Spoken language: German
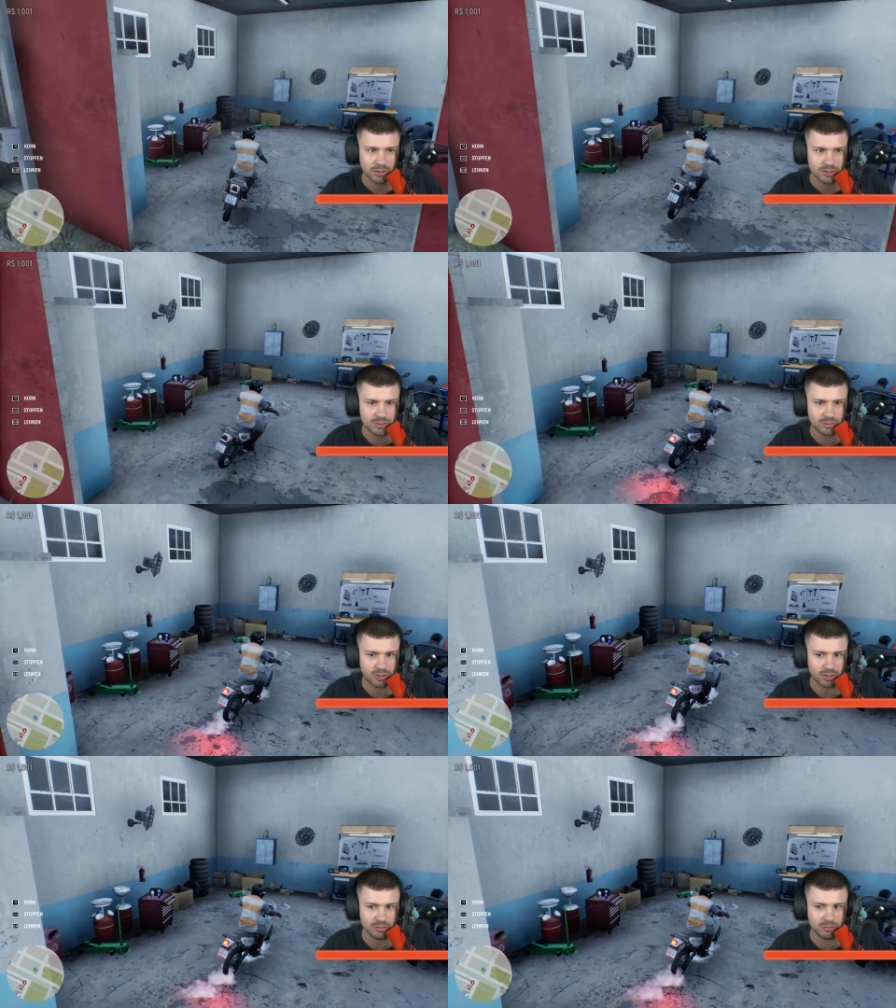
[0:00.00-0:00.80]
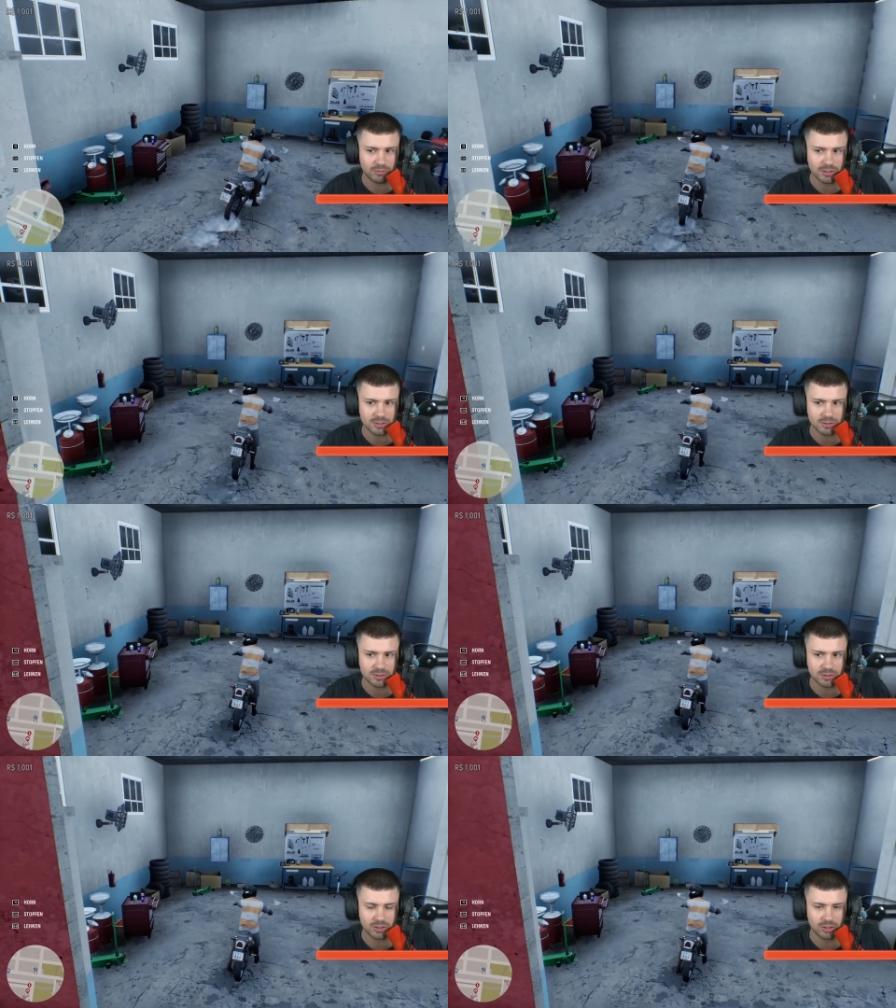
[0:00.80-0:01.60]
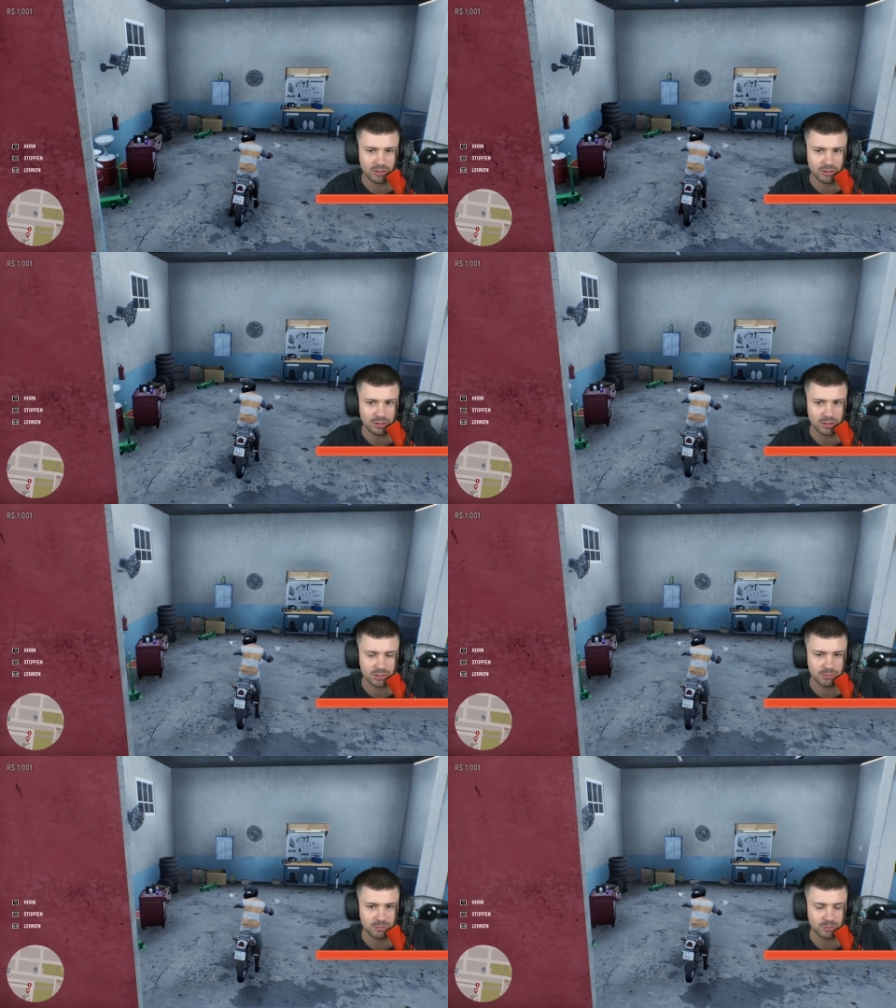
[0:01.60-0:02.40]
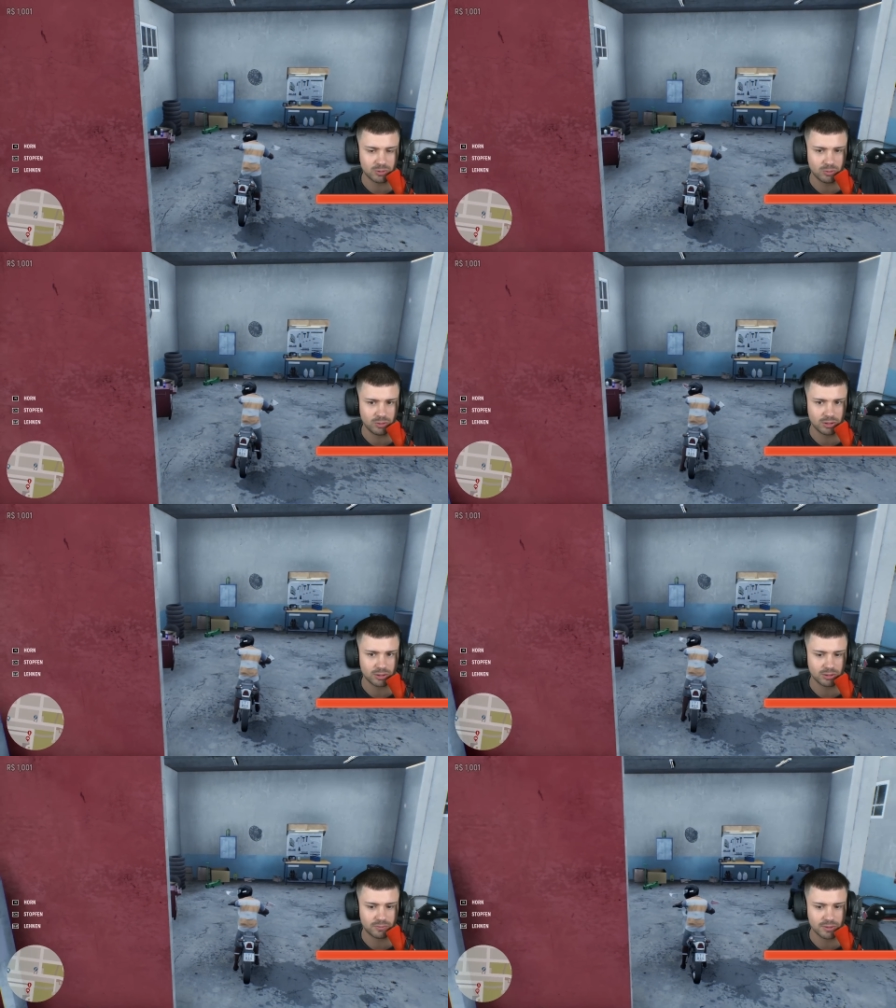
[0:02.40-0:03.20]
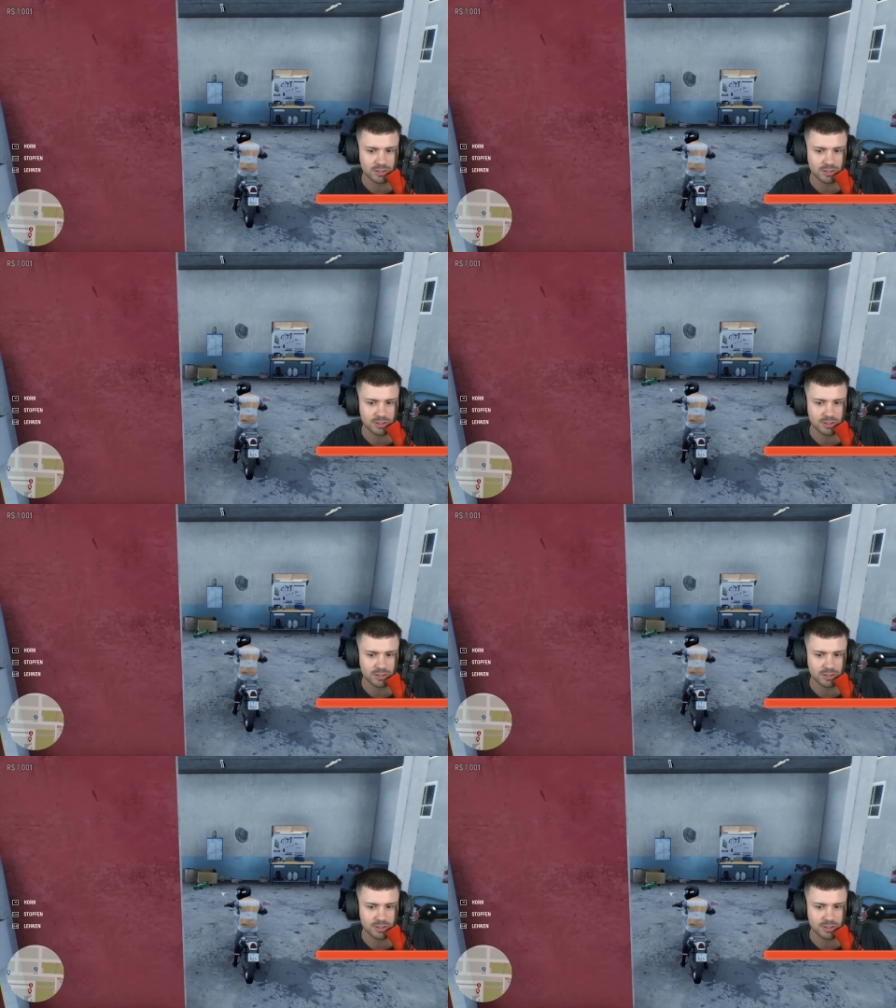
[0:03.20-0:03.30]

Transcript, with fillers: Sie können, was? Sie können nicht mit Motorrad irgendwas,